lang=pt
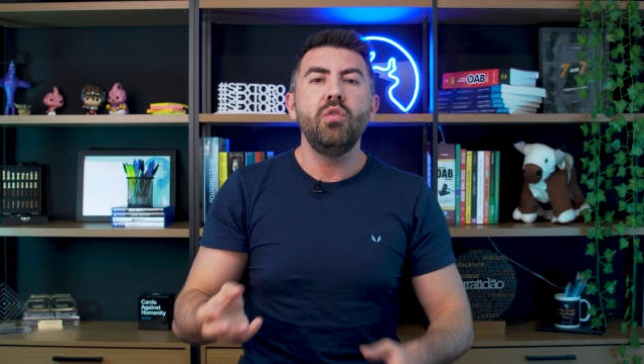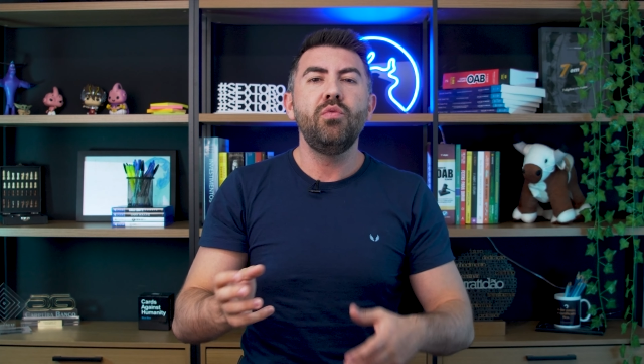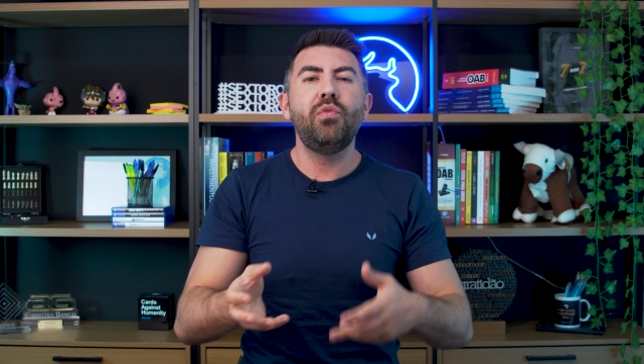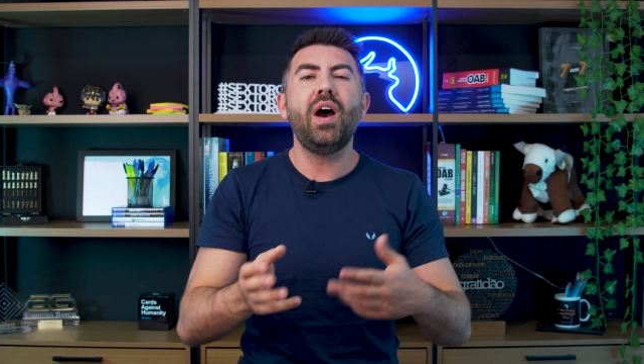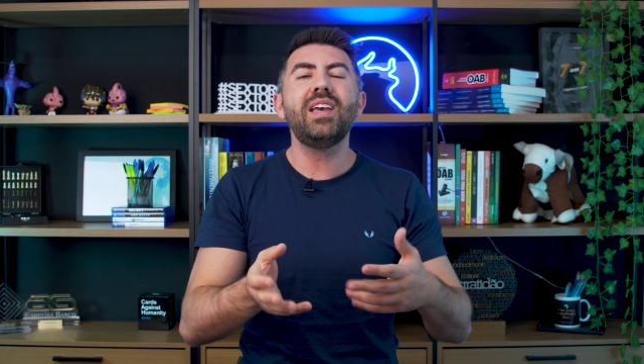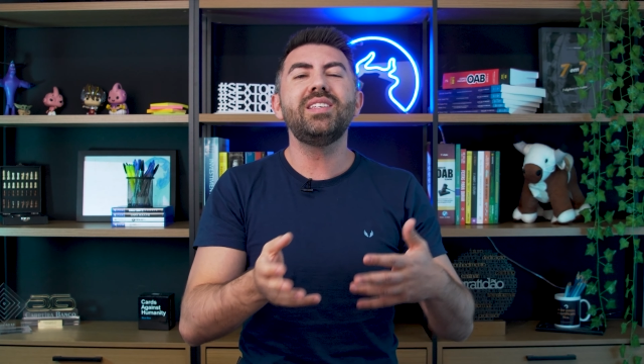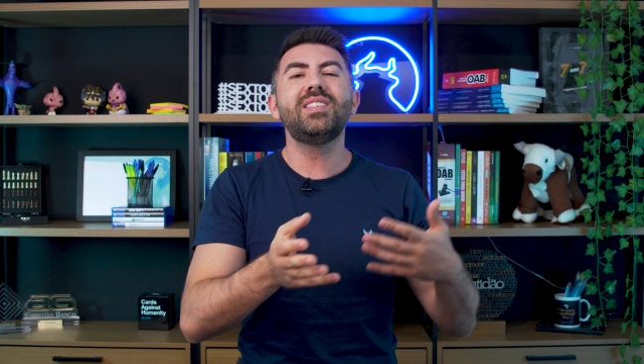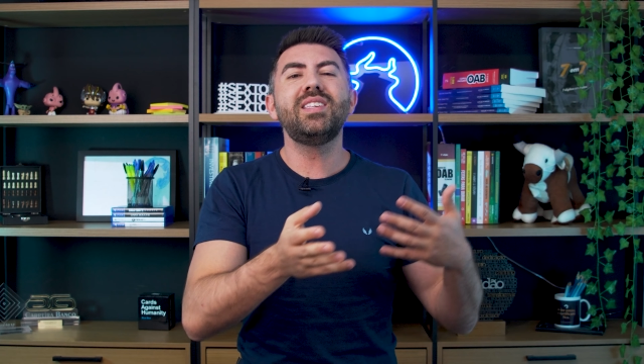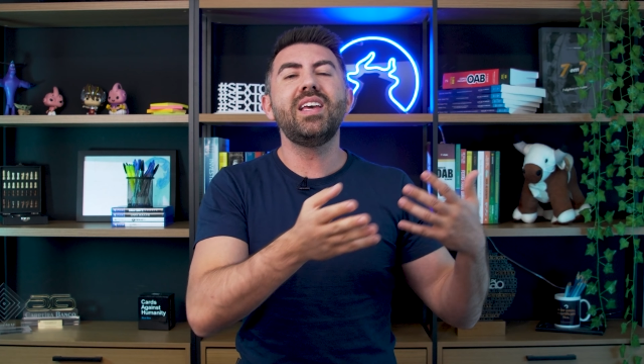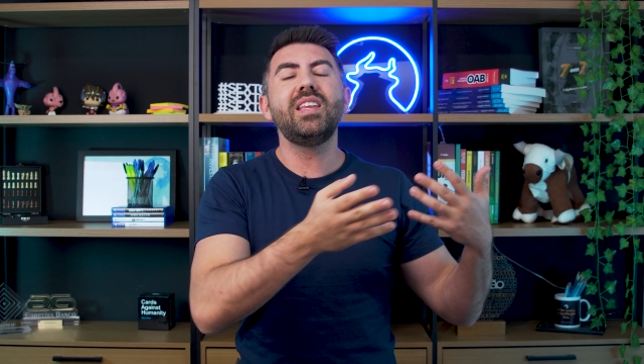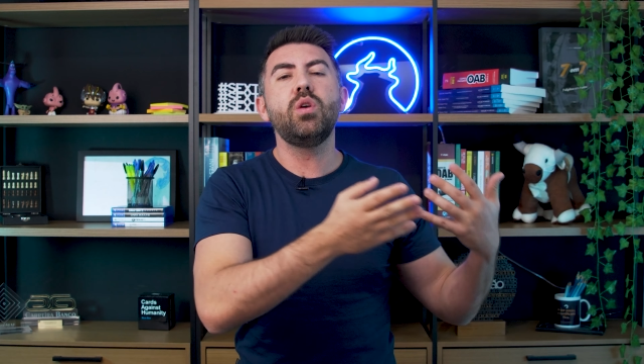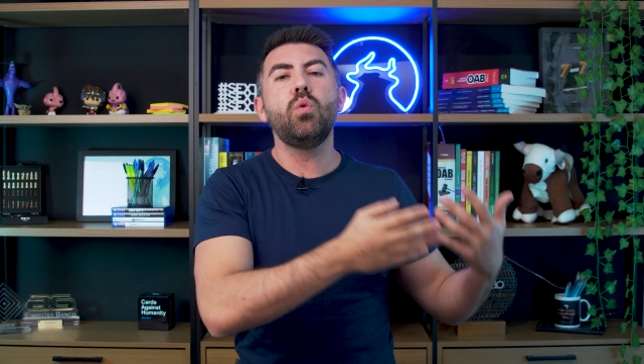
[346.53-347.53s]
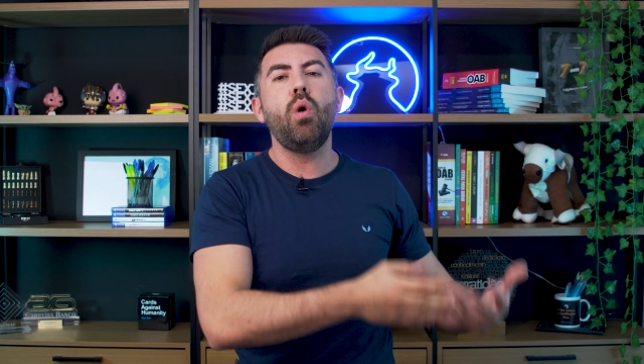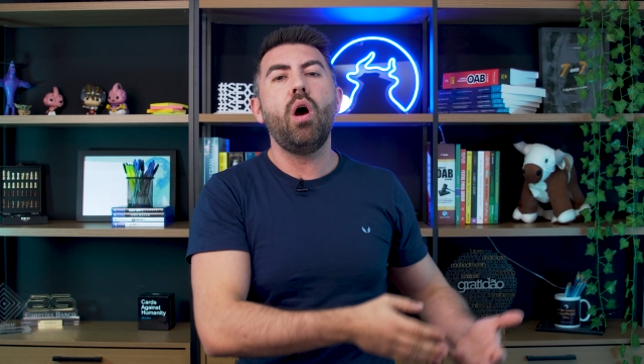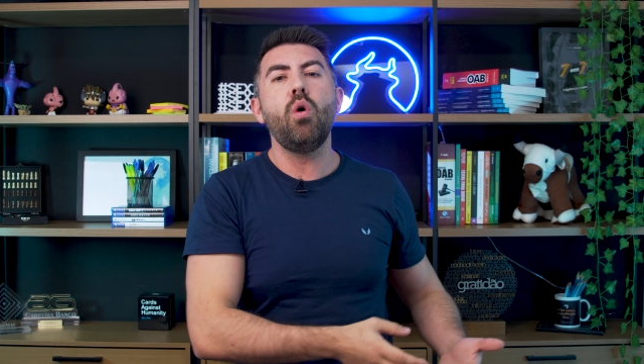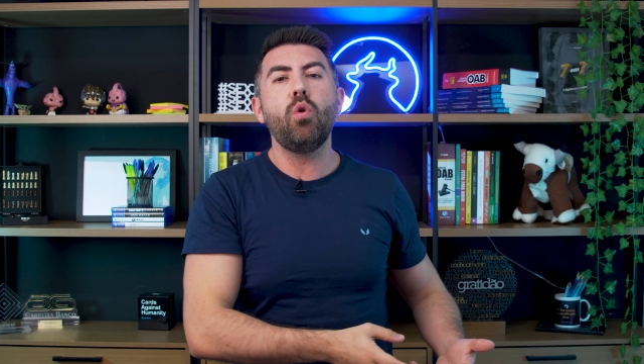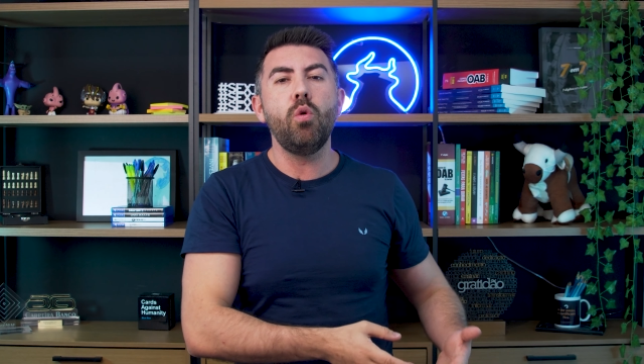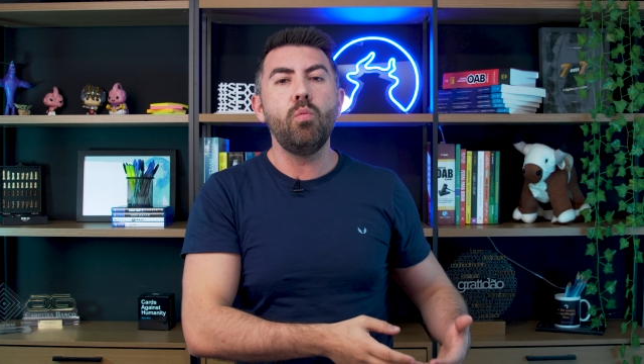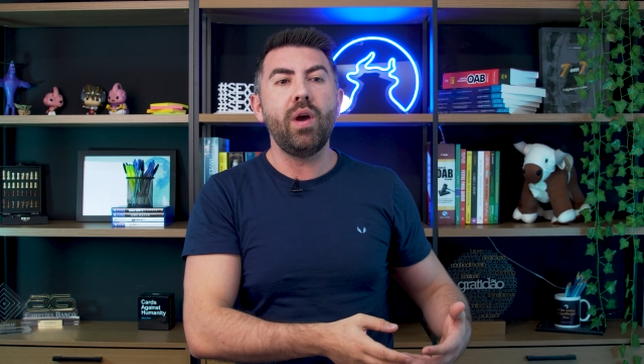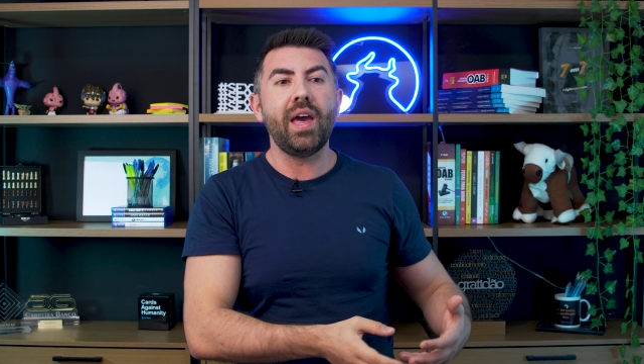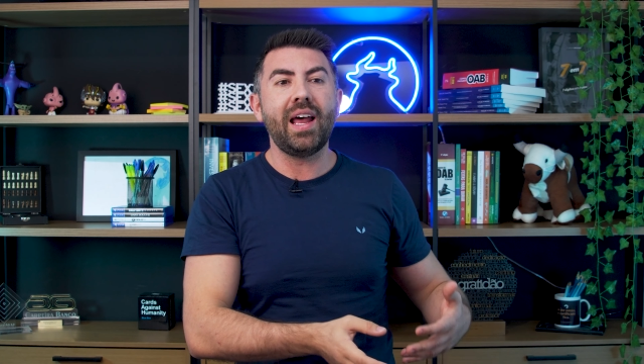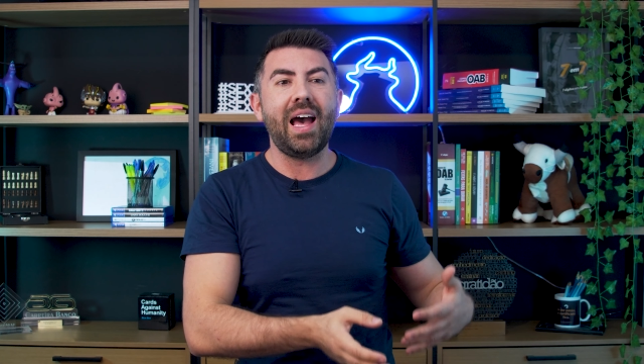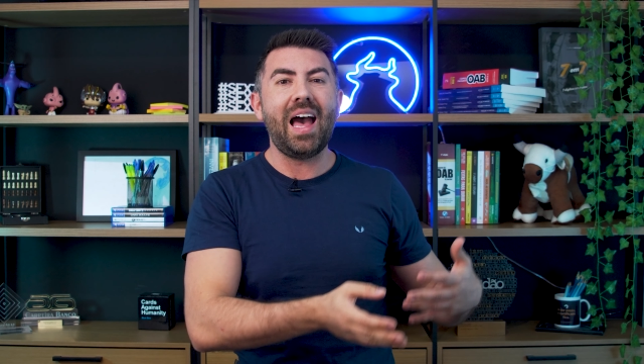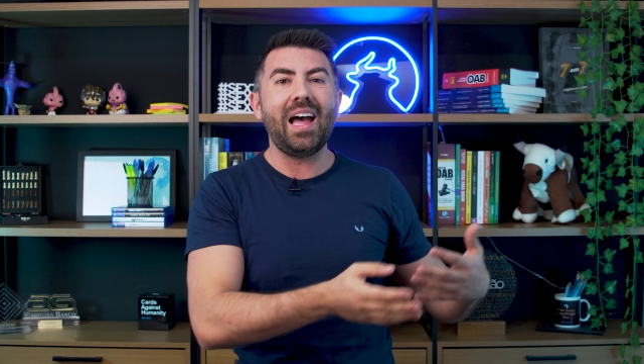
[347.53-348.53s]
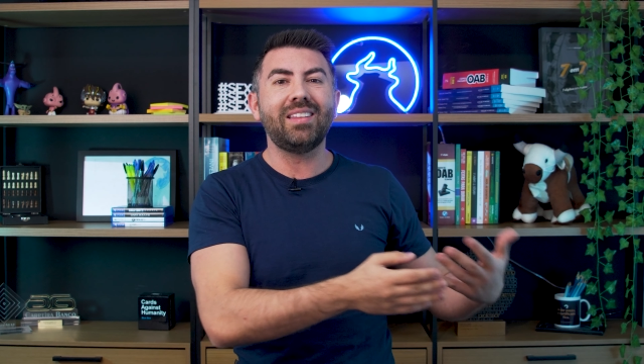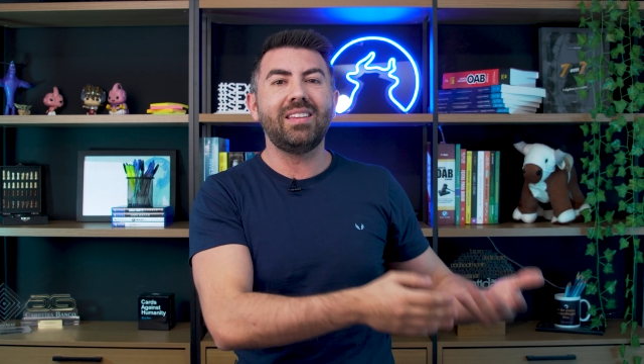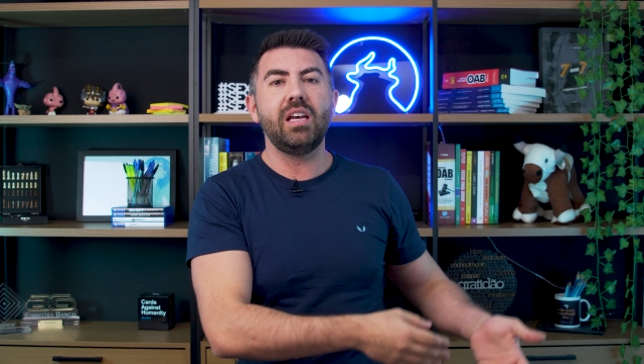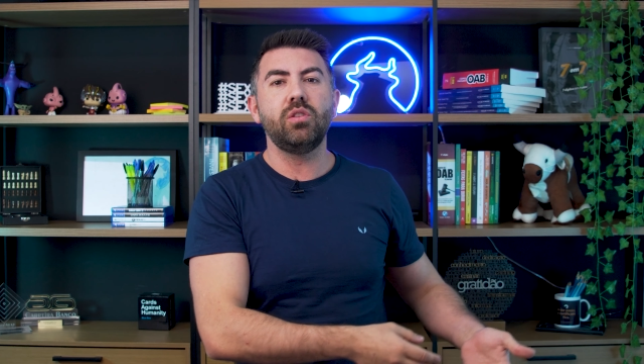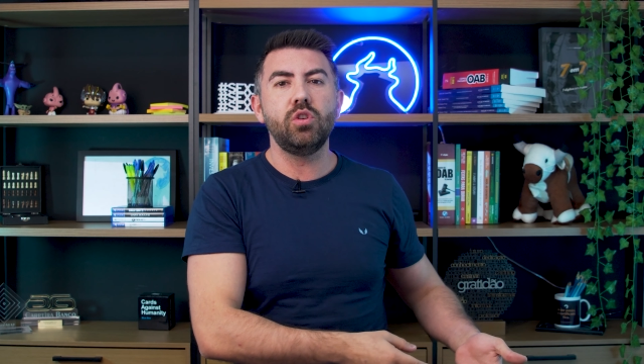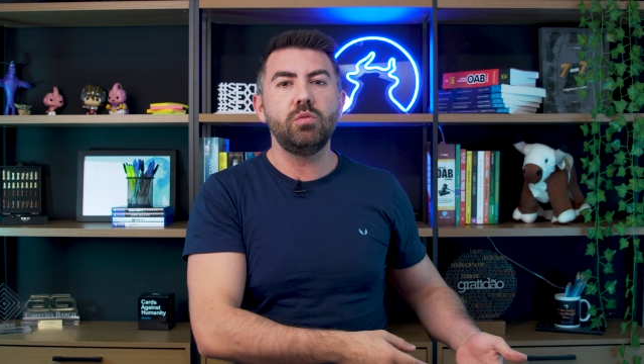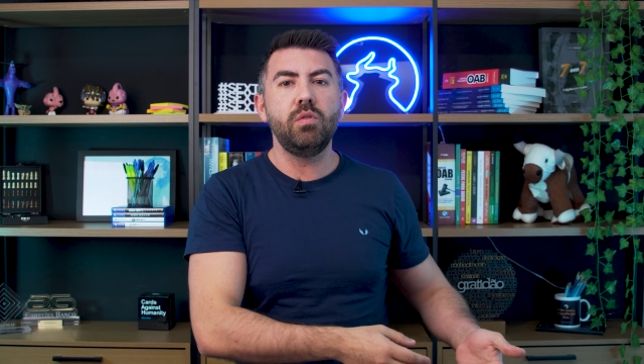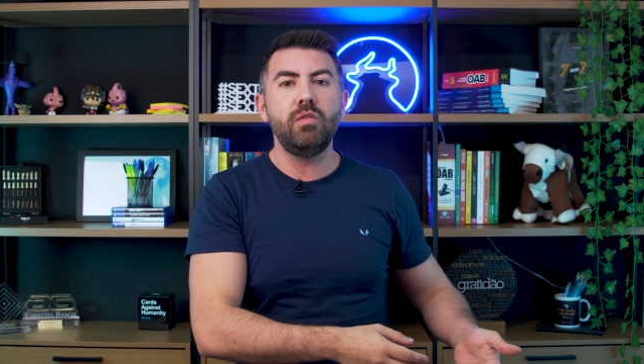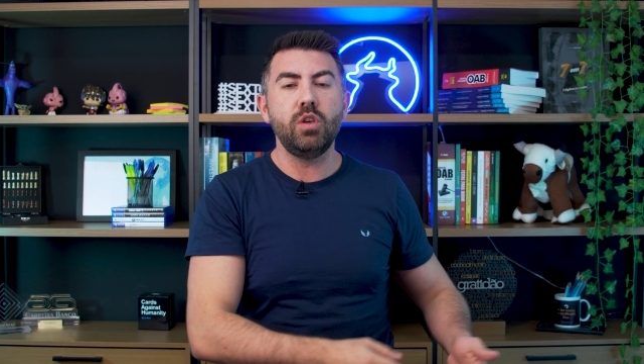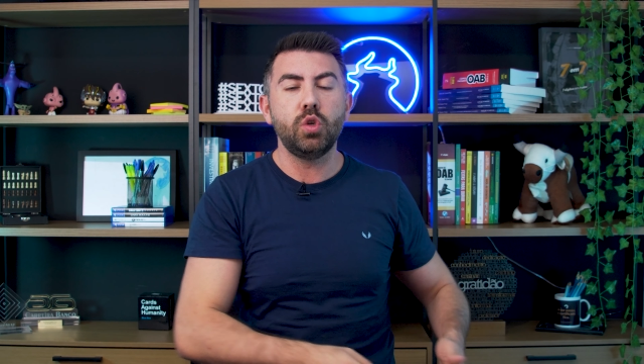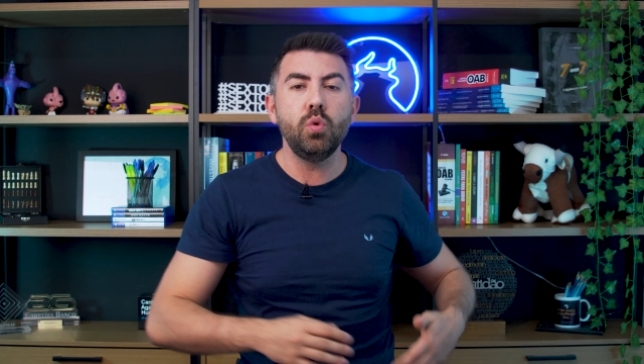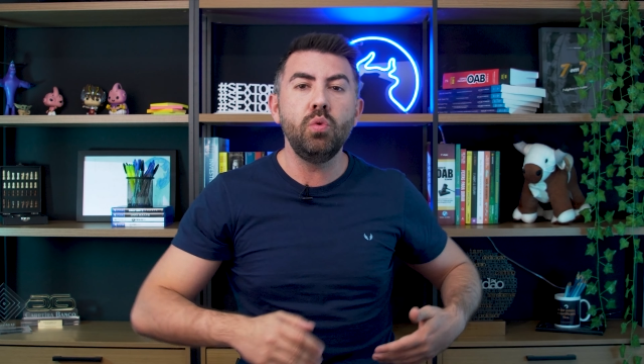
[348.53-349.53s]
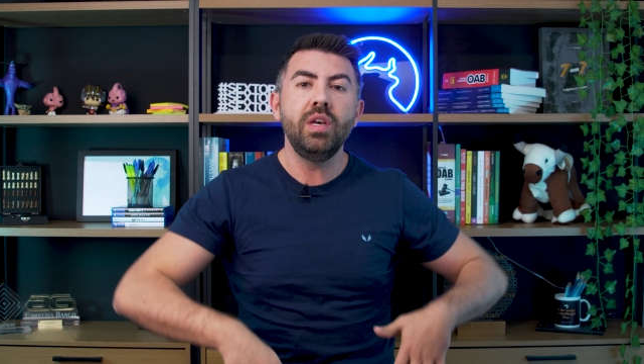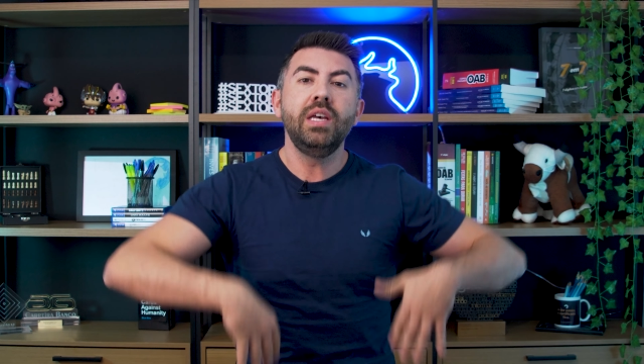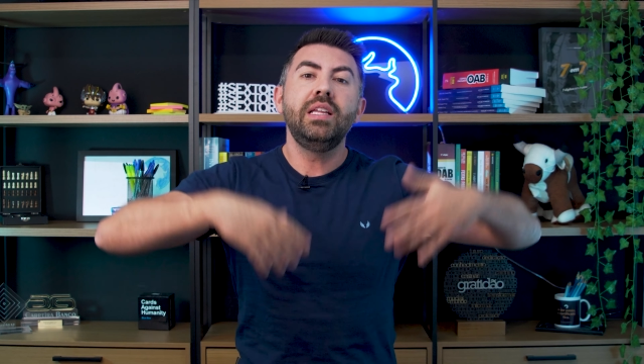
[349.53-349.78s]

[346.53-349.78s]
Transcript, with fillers: Vai ser igual como era até 2021?